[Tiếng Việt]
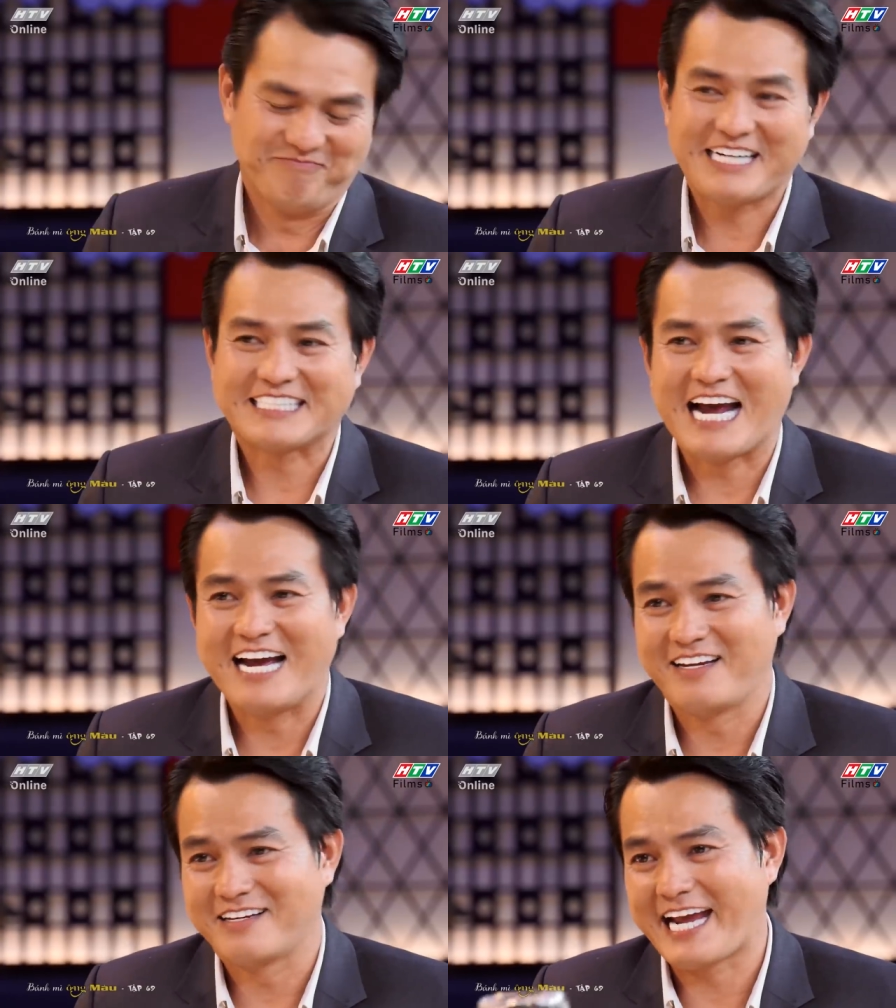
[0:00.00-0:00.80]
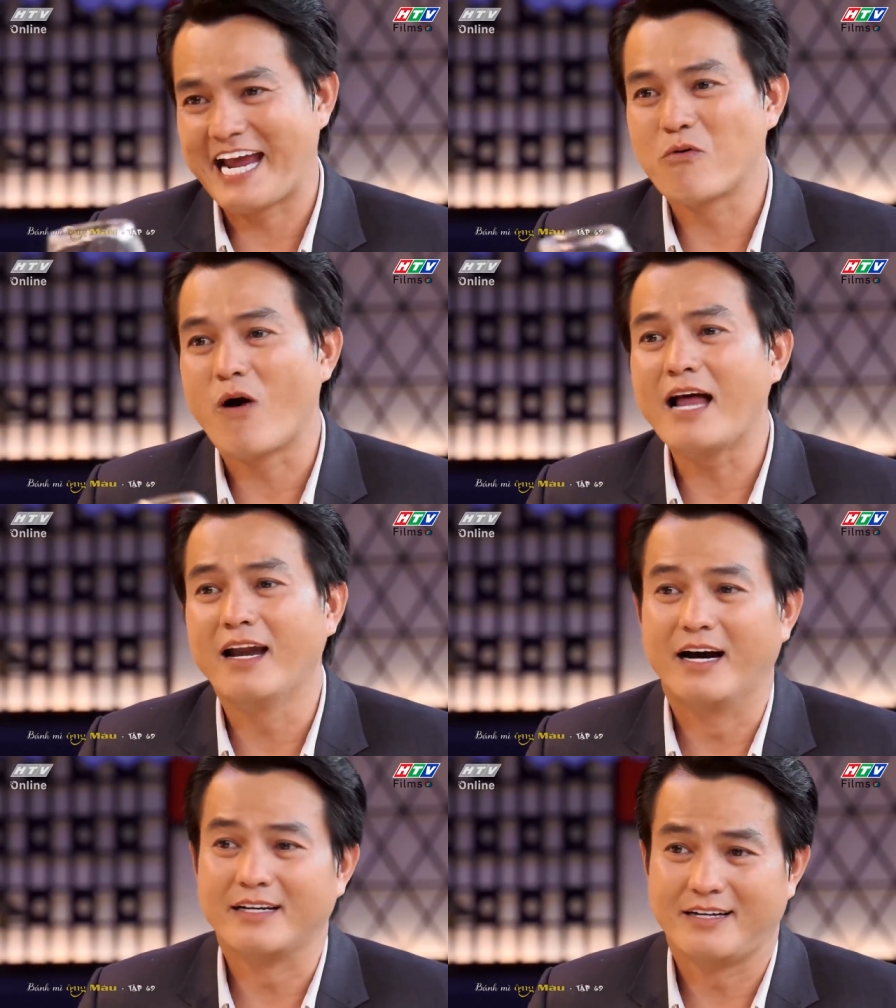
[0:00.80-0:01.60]
bác trai khen quá
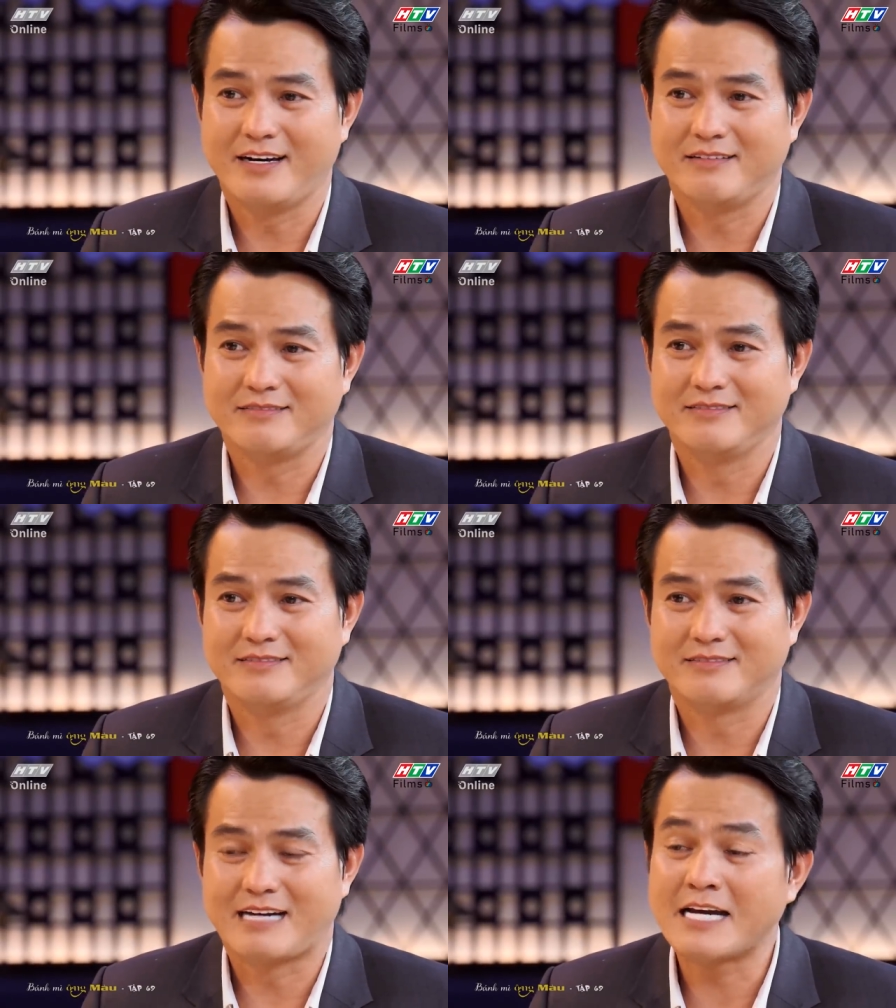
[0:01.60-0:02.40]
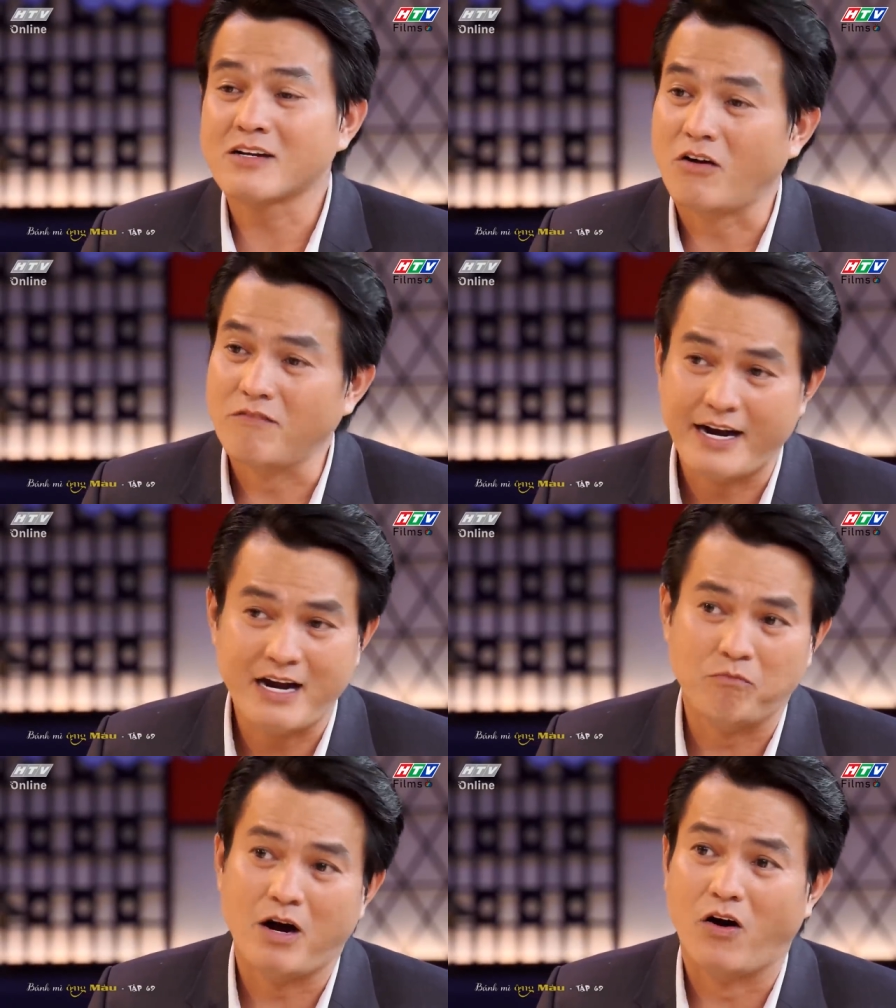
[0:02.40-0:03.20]
lời rồi đó anh còn phải
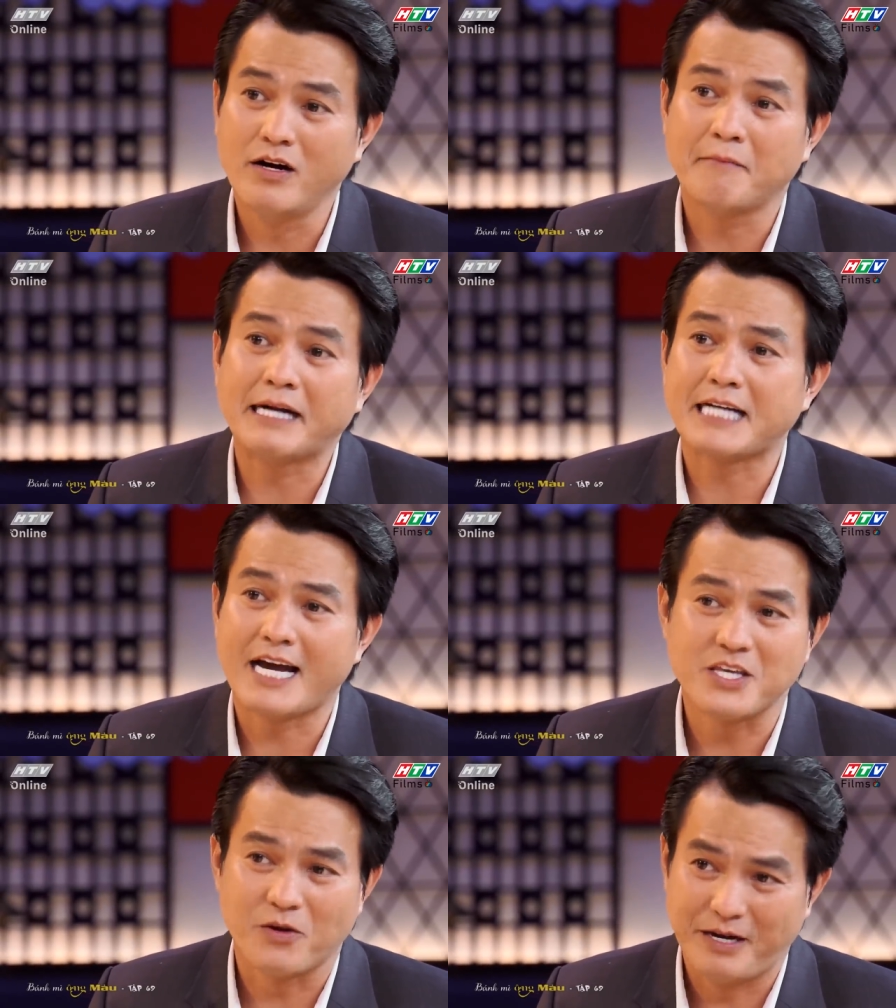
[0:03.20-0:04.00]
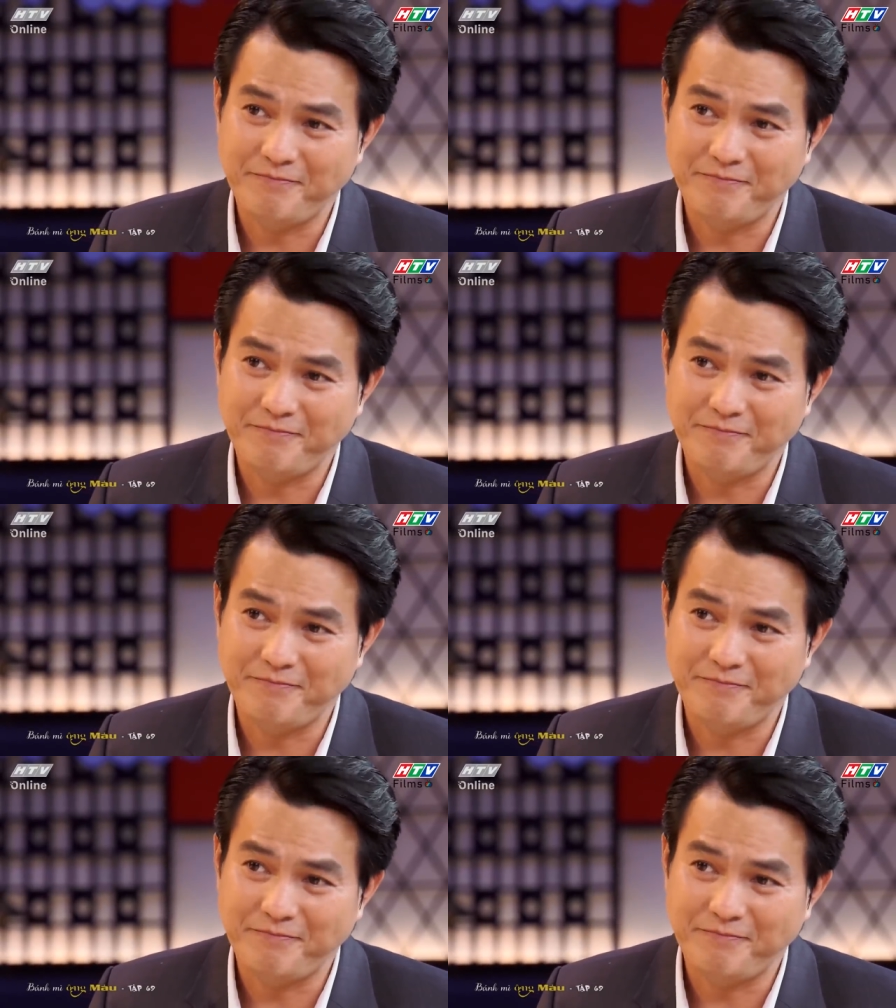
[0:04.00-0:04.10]
học hỏi ở bác trai nhiều